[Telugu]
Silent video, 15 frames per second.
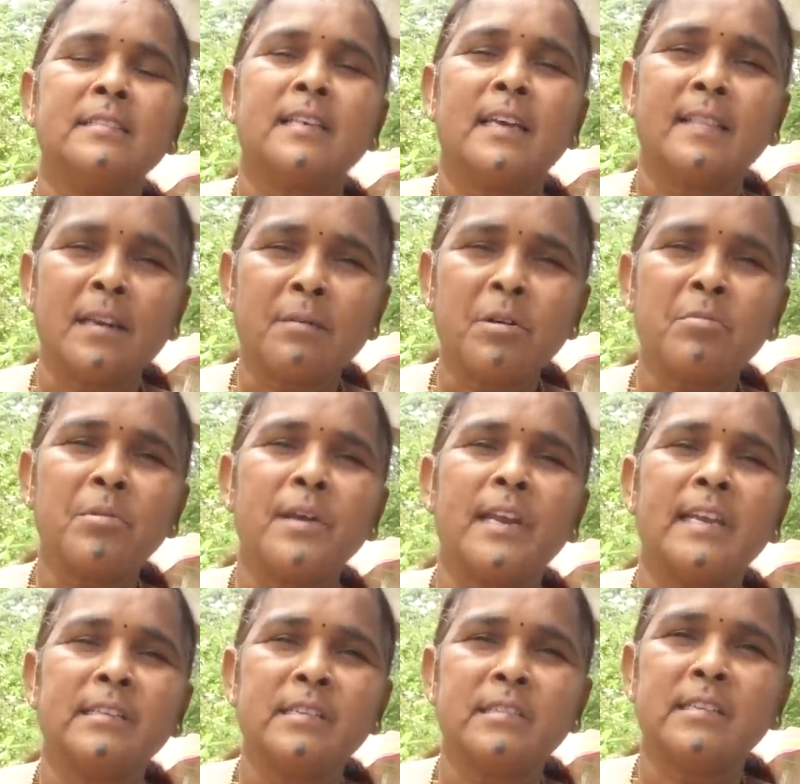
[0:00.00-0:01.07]
చంద్రబాబు గారు
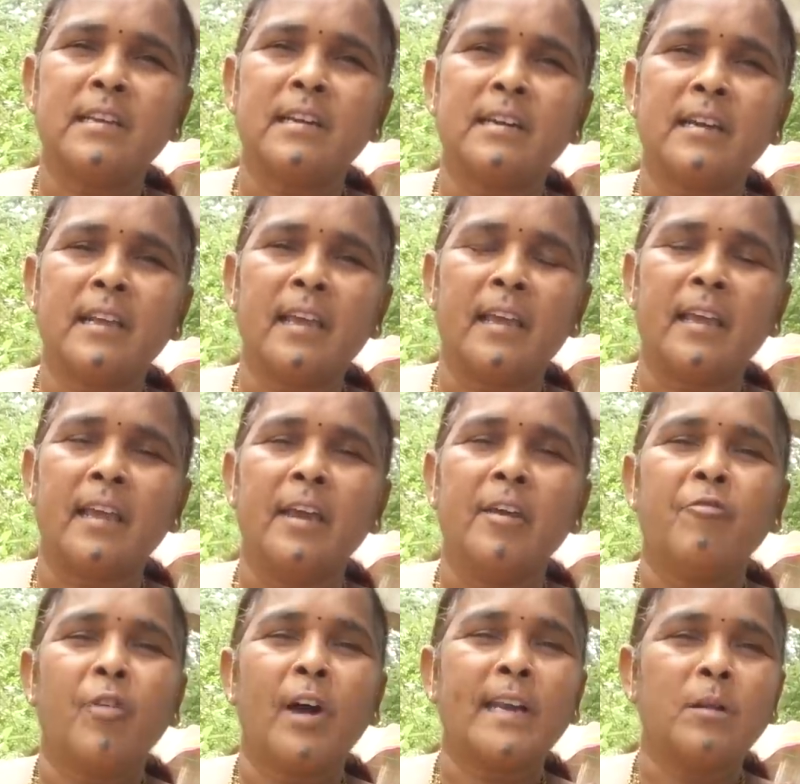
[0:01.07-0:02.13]
ఏం చేశారంటే
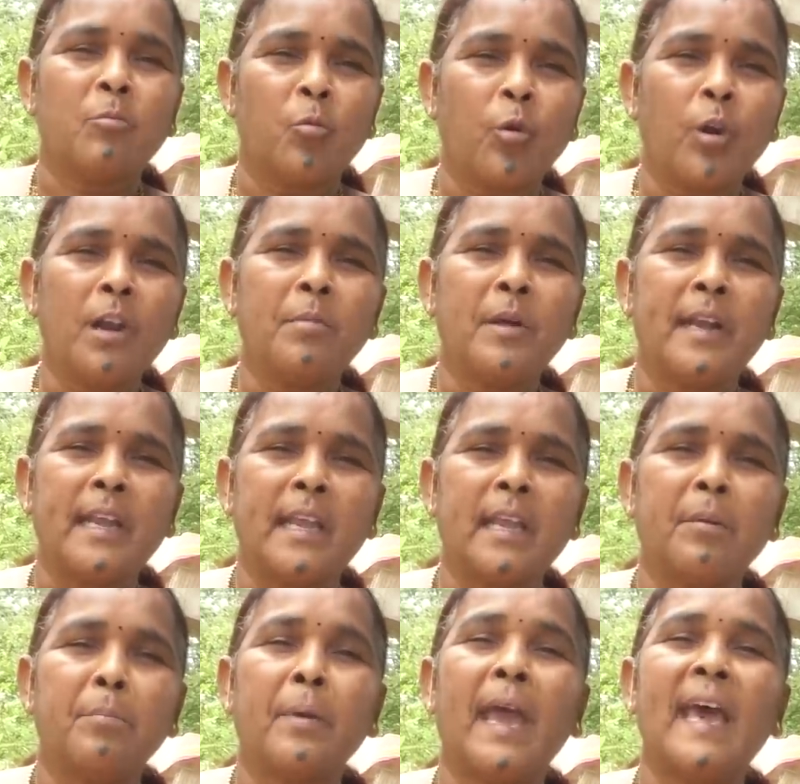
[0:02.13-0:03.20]
వాటిని మూలన పెట్టి
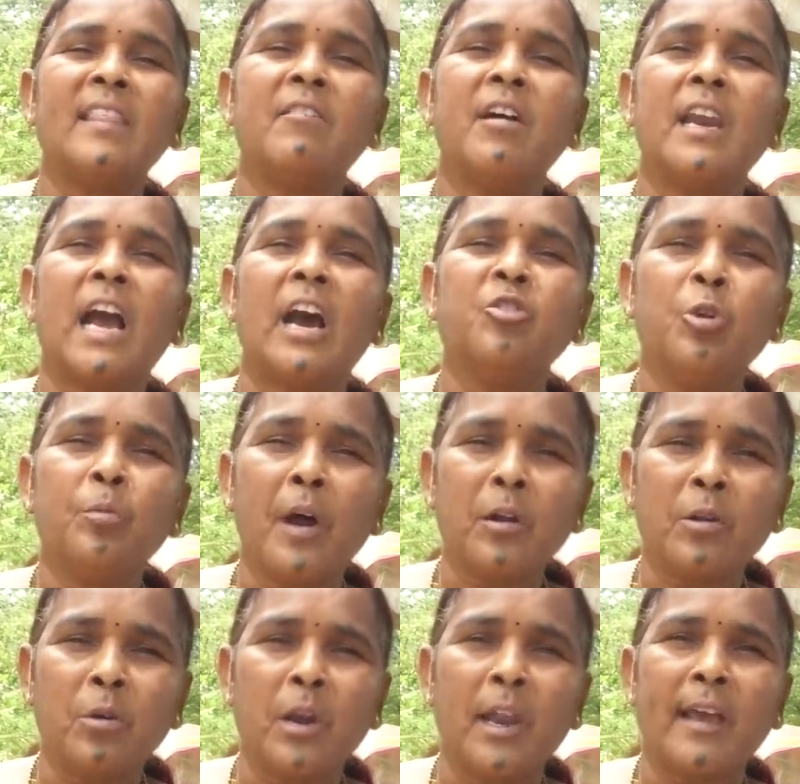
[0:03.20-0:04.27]
పేదవారికి
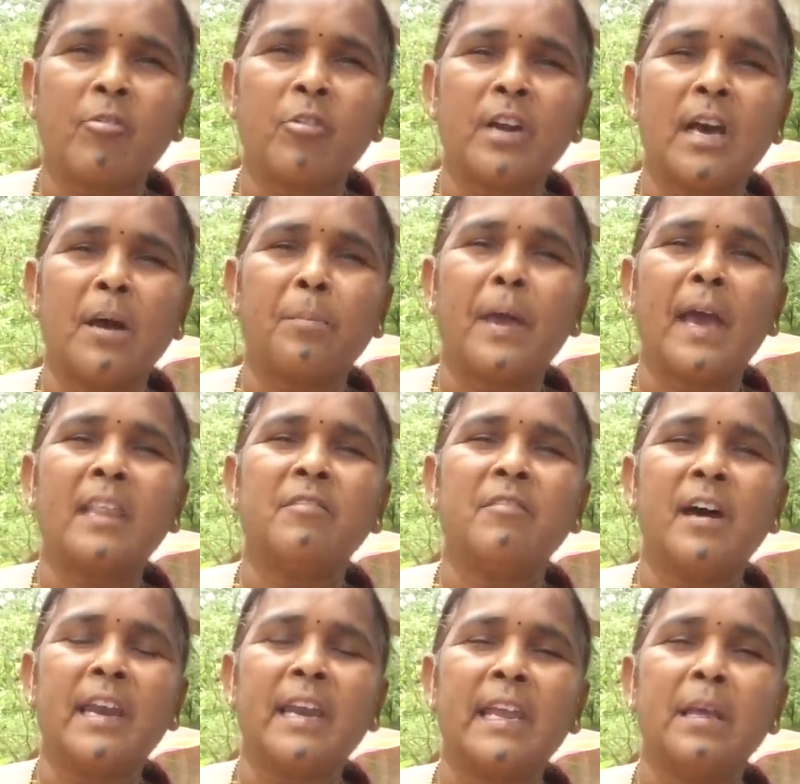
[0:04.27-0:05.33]
అందుబాటులో లేకుండా
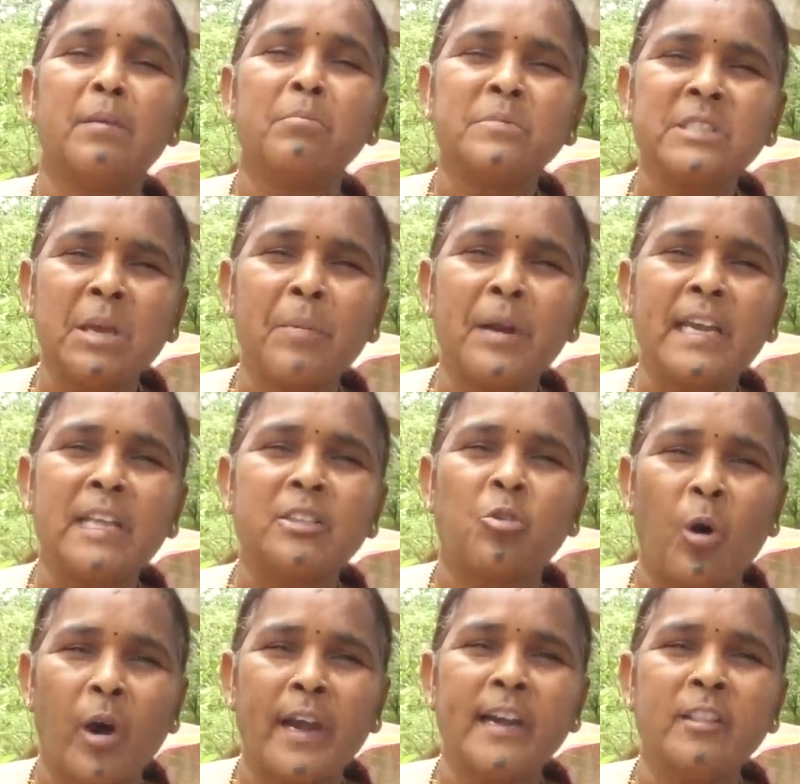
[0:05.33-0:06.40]
పేదవారిని హింస పెట్టే
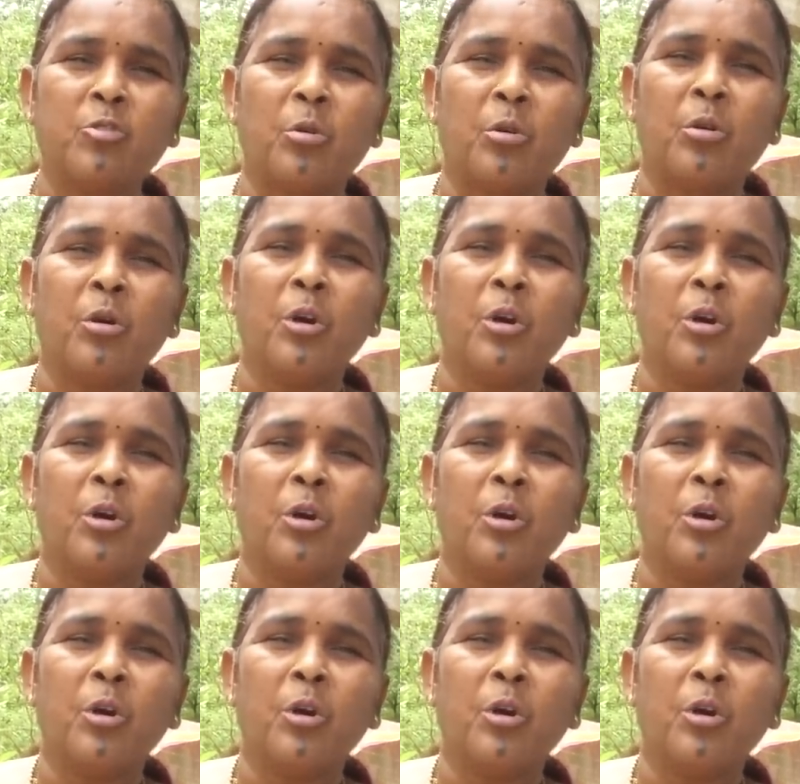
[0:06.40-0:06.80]
ధోరణితో